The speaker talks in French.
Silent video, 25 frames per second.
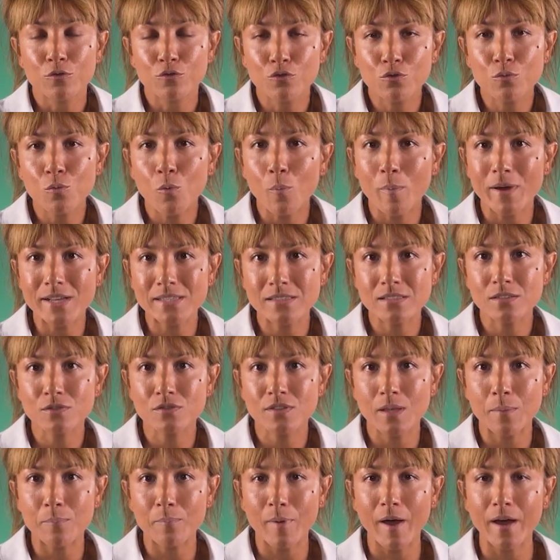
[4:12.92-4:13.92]
Vu mon passif,
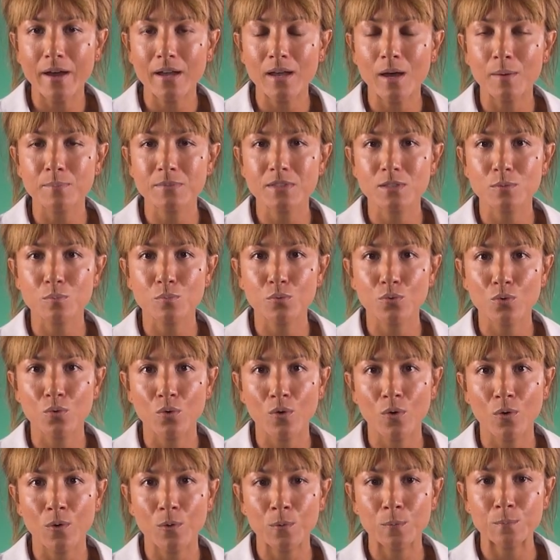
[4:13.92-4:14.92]
ça me paraît un petit peu,
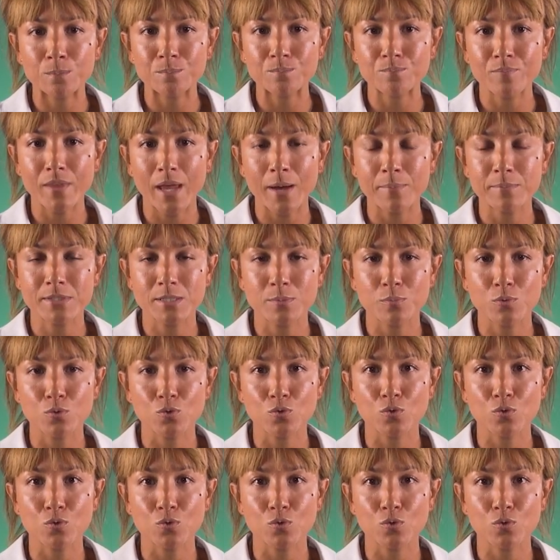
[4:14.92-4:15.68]
euh, un petit peu